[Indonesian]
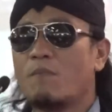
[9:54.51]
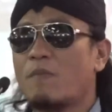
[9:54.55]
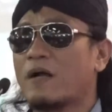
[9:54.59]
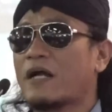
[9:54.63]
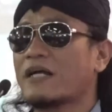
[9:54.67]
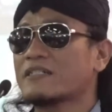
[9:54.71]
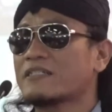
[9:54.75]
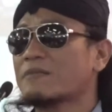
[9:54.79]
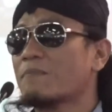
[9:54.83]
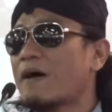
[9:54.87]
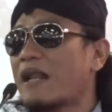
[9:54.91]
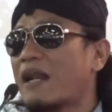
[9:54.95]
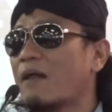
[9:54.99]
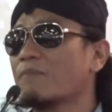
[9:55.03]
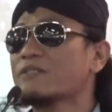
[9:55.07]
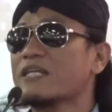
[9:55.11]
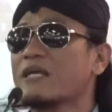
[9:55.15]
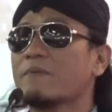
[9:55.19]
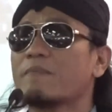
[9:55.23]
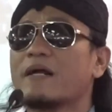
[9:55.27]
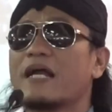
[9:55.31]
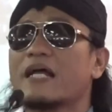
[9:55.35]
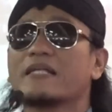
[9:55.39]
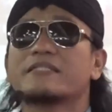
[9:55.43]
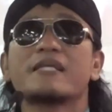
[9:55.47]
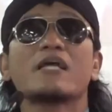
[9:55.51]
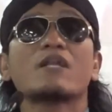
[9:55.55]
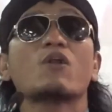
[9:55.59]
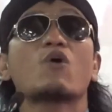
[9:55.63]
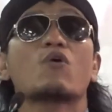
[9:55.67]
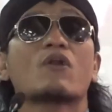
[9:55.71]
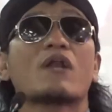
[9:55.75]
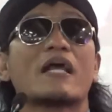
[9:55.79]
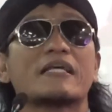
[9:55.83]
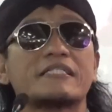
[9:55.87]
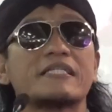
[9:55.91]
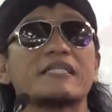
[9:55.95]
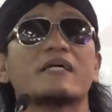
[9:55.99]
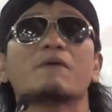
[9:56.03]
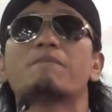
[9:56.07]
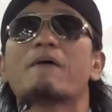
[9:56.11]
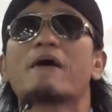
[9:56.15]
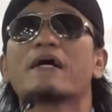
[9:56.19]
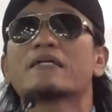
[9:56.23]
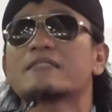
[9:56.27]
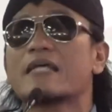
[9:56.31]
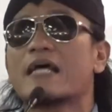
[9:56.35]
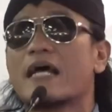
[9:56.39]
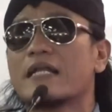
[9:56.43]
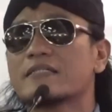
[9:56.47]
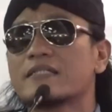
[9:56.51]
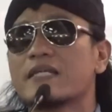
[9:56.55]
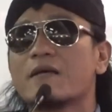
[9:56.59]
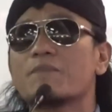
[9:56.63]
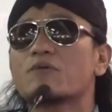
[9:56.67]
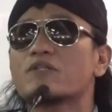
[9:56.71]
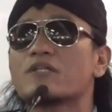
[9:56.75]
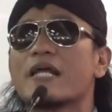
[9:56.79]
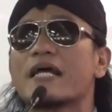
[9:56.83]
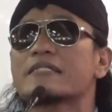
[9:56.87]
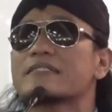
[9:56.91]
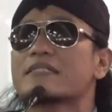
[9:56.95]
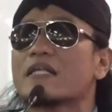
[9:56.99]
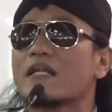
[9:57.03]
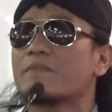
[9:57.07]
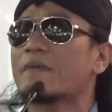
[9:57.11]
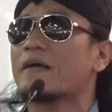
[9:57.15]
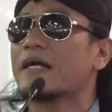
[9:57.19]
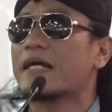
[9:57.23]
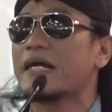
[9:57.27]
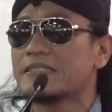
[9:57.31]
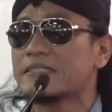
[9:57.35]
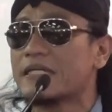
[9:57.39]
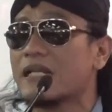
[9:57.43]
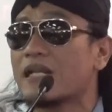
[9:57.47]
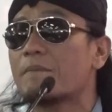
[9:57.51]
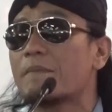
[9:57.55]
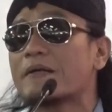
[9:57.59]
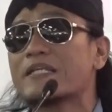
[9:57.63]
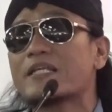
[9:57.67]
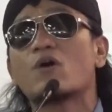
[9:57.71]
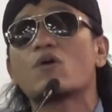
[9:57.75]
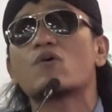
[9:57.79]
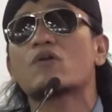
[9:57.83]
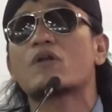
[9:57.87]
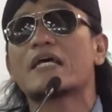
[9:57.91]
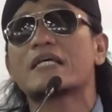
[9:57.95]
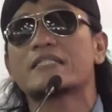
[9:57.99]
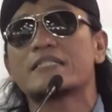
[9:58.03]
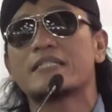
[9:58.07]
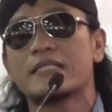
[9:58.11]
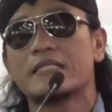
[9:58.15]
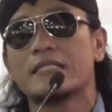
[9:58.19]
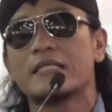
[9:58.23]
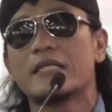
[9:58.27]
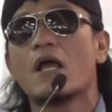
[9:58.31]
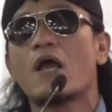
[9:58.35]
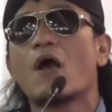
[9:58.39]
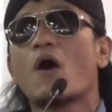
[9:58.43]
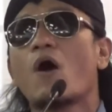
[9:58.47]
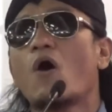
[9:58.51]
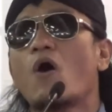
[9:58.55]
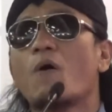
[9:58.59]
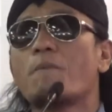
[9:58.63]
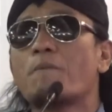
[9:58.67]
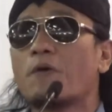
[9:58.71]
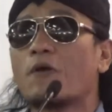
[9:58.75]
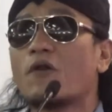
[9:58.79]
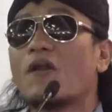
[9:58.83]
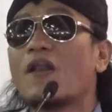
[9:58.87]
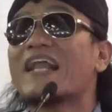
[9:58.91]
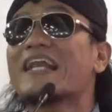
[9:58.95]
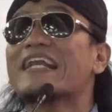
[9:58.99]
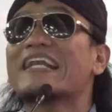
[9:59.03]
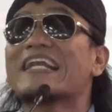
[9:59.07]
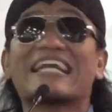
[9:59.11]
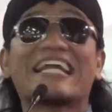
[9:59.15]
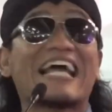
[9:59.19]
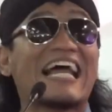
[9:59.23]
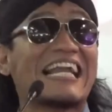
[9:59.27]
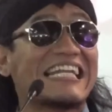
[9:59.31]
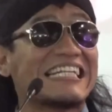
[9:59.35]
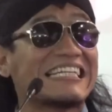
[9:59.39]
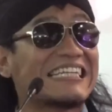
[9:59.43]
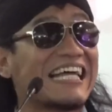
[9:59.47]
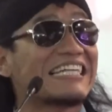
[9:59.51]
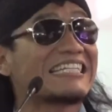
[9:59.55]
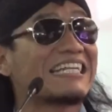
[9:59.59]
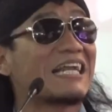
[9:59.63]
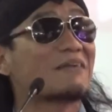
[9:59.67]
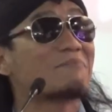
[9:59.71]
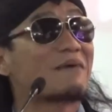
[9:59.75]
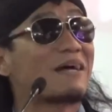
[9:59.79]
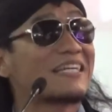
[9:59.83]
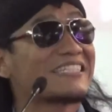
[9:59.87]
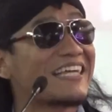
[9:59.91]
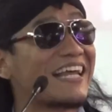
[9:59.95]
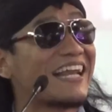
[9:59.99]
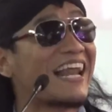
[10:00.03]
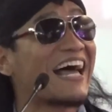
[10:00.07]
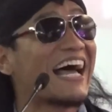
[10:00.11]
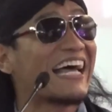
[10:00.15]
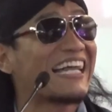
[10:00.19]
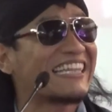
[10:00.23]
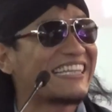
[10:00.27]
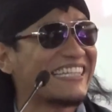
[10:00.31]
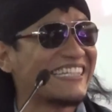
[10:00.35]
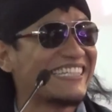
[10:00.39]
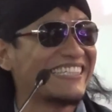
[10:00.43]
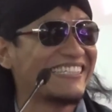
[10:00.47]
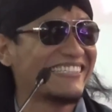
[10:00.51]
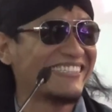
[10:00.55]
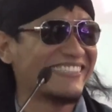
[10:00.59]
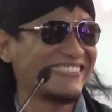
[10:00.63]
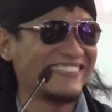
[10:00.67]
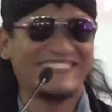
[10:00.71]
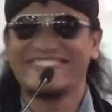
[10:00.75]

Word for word: Maka semalam saya pengajian orasi kebangsaan. Saya punya acara Pak Ganjar namanya orasi, obrolan realita dan masalah hati.